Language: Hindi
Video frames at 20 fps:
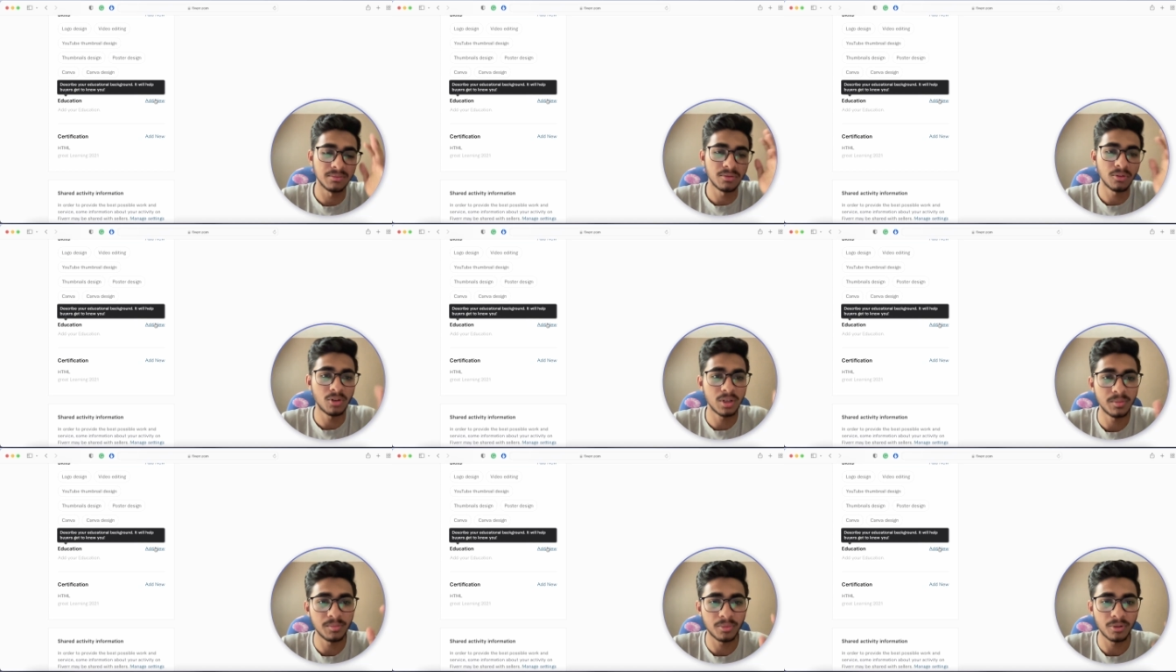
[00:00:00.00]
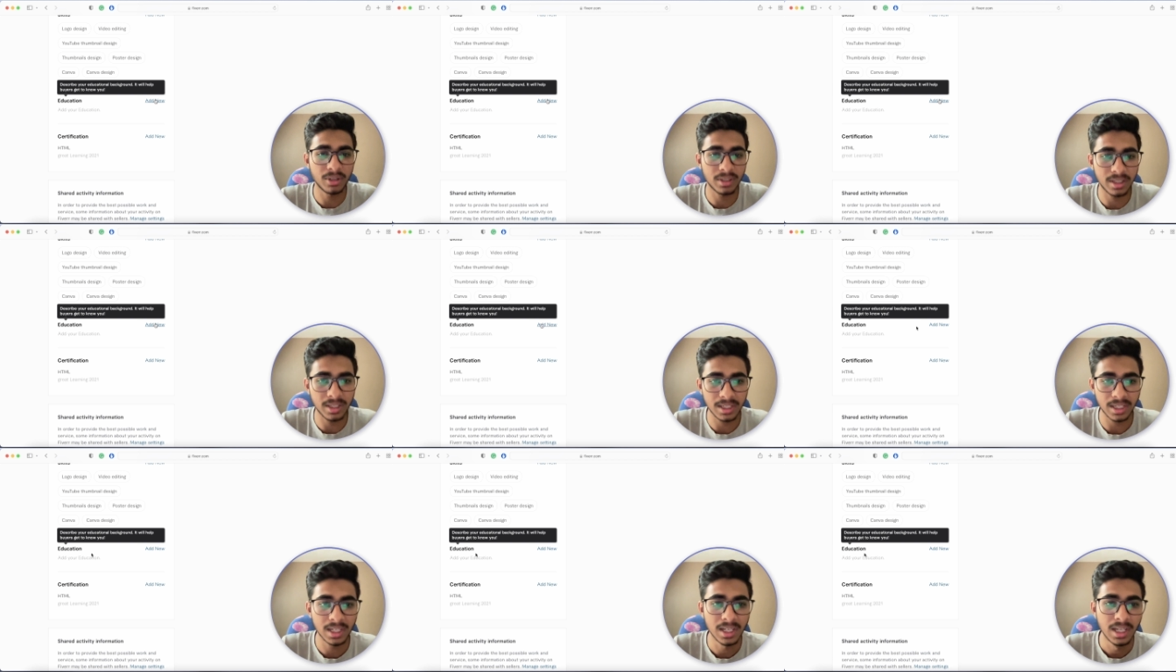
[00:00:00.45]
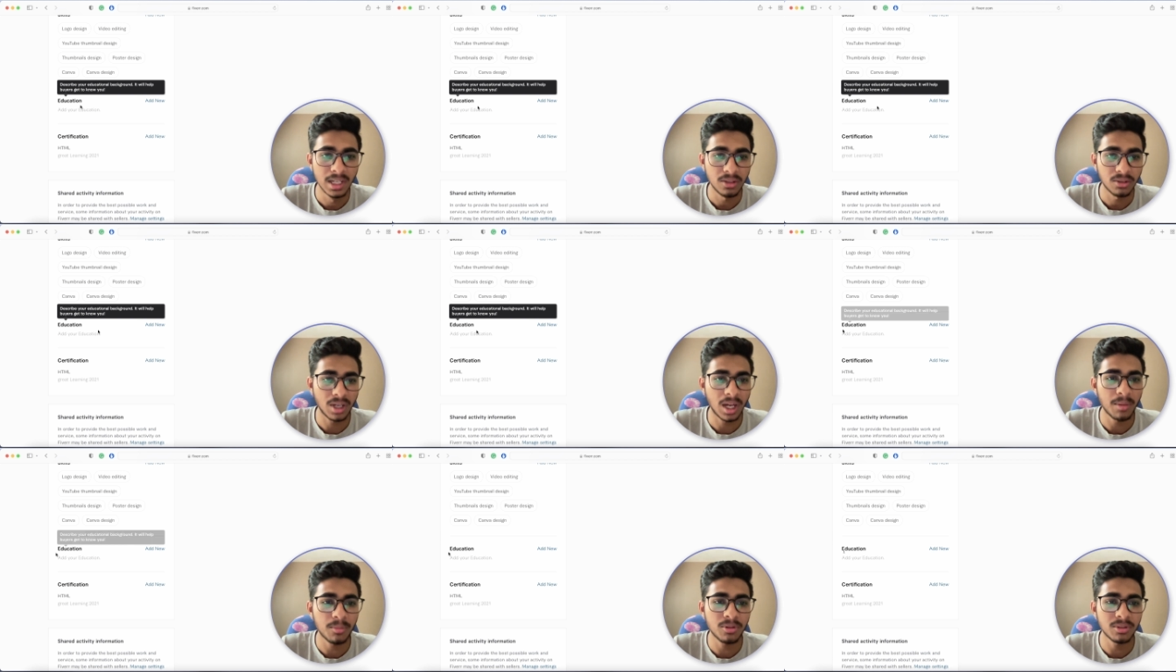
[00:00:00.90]
वो इम्पोर्टेंट है
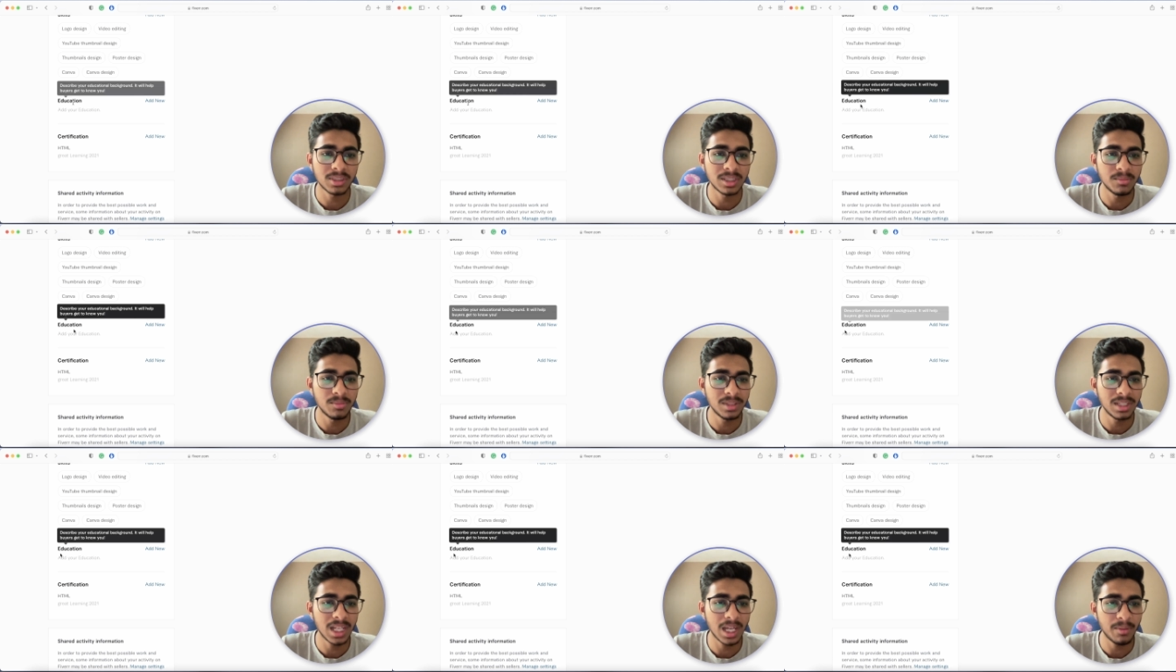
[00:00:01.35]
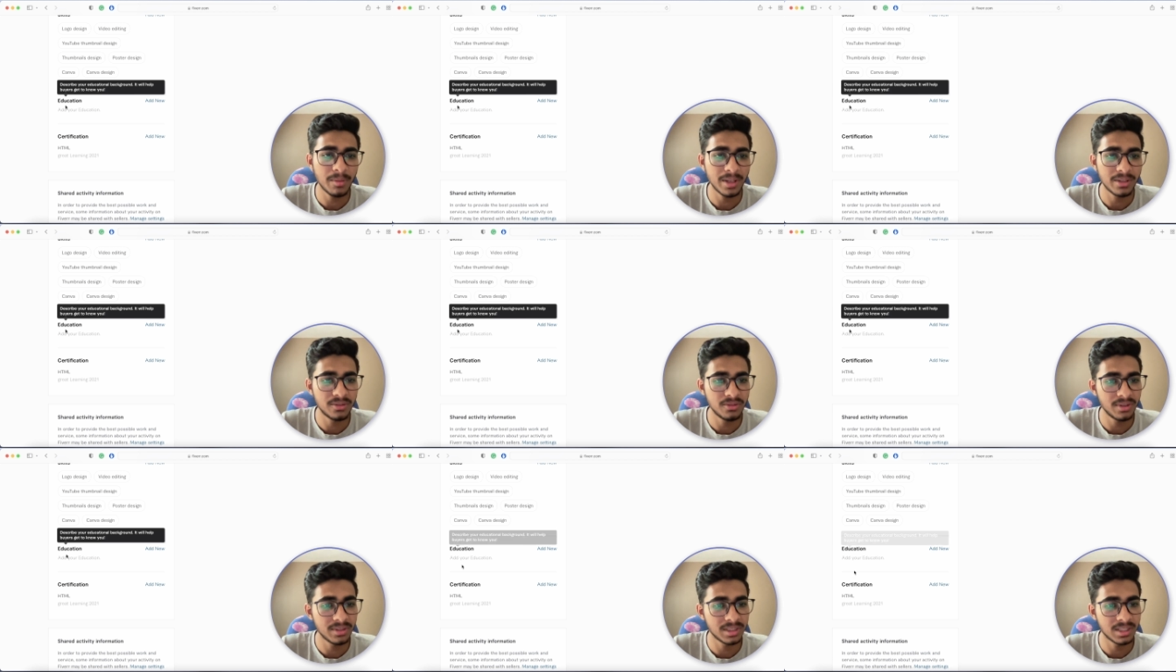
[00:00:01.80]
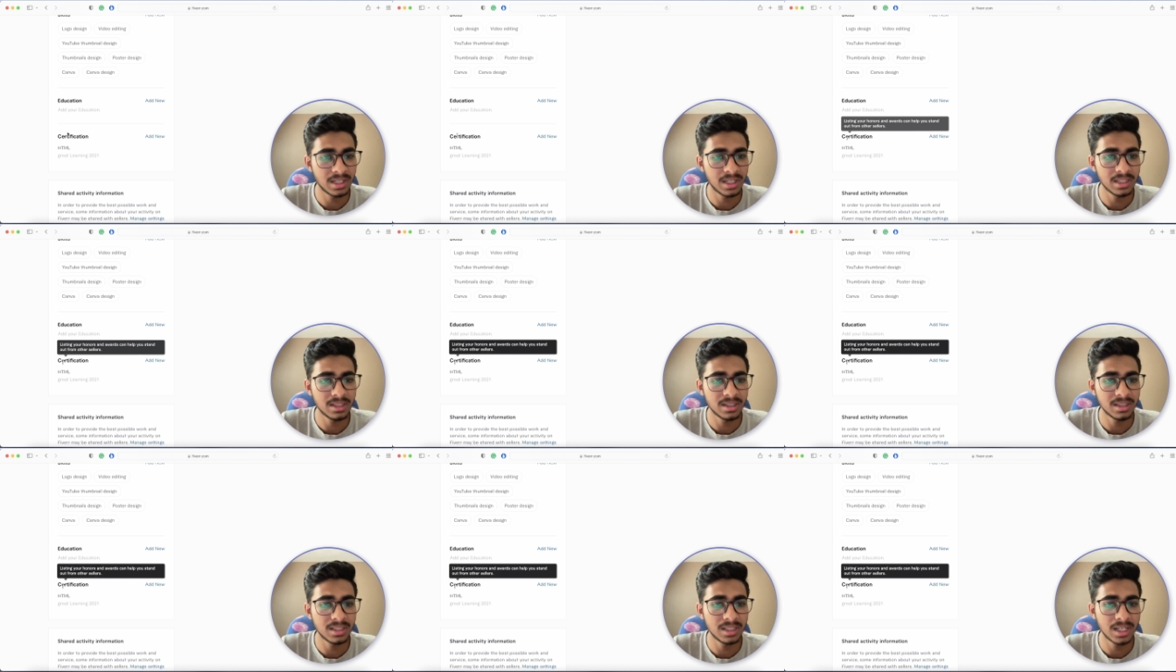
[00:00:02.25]
तो आपको सिंपली यहाँ पे एजुकेशन
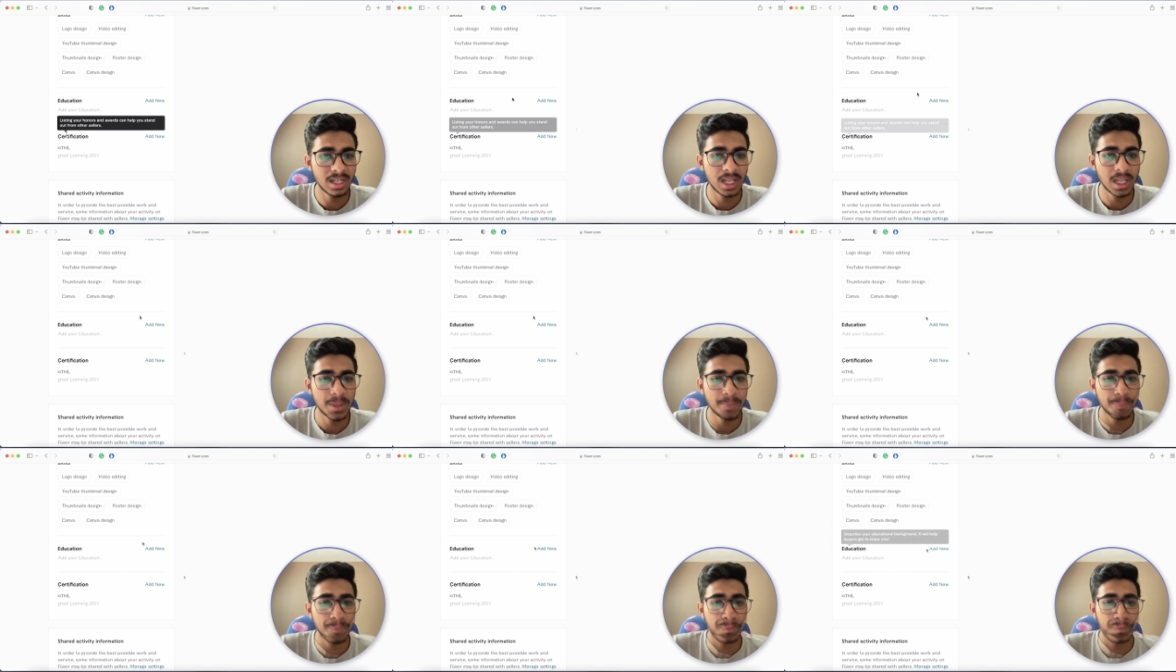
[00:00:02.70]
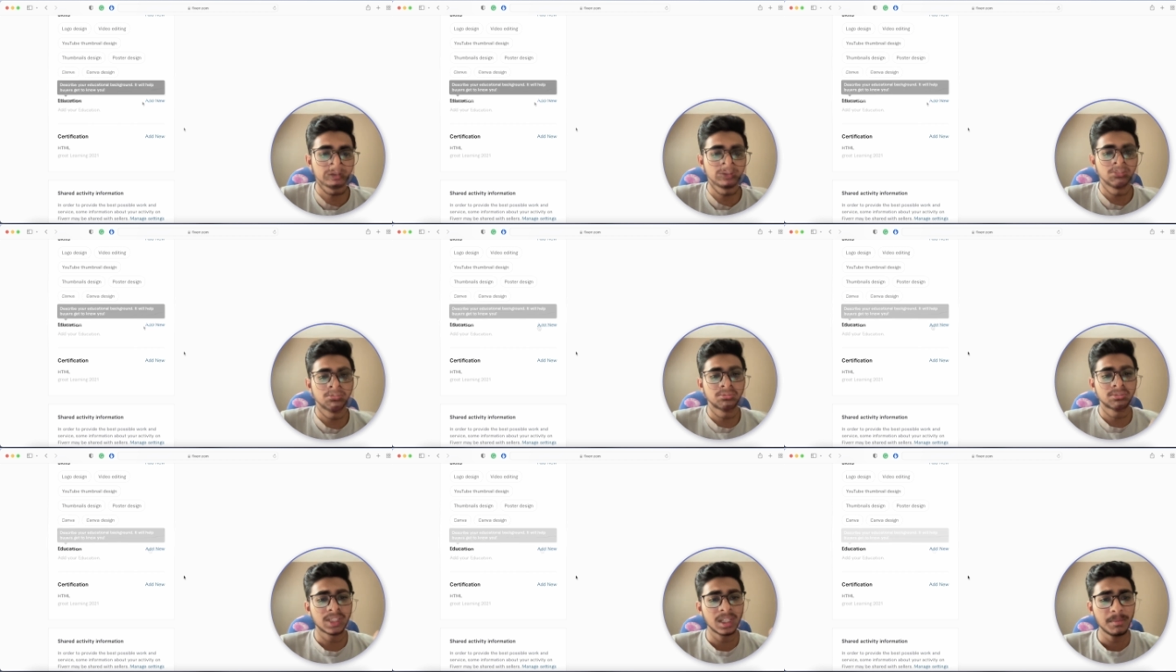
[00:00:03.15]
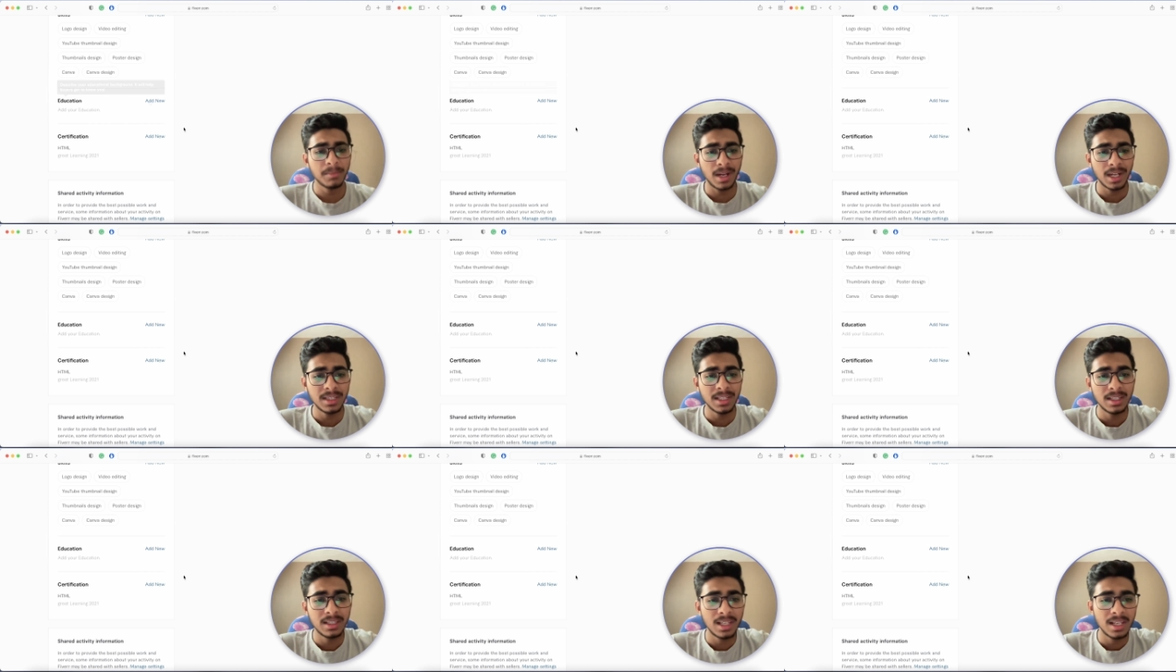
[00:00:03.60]
ऐड कर देना है तो उसके
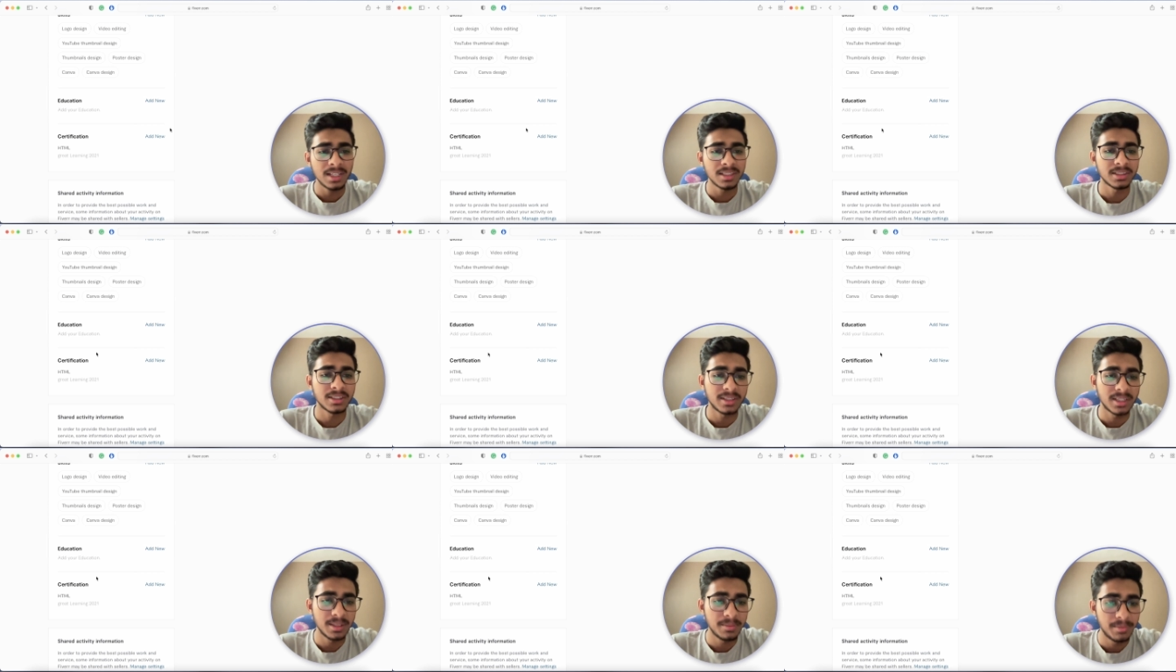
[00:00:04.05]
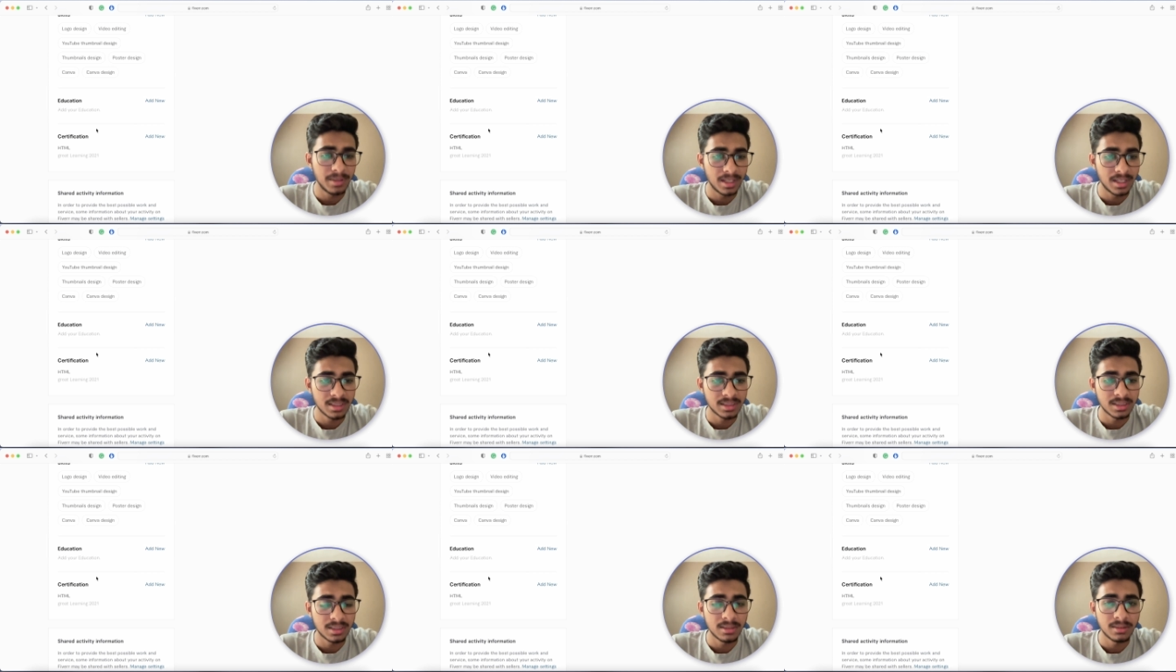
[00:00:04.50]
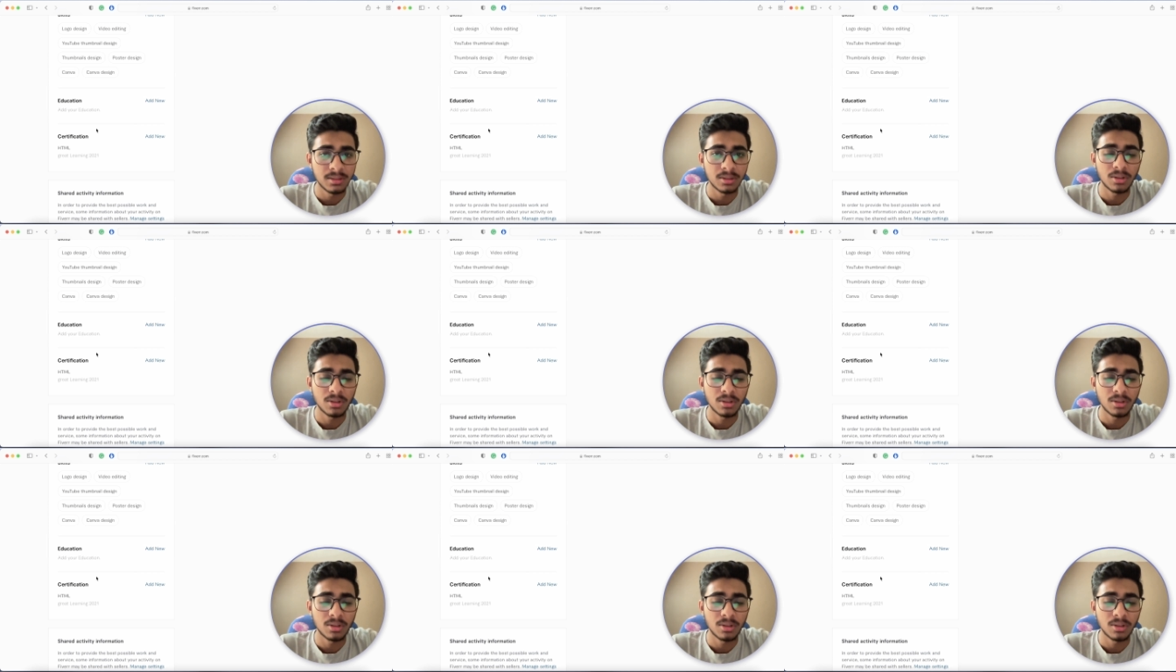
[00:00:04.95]
बाद आता है सर्टिफिकेशन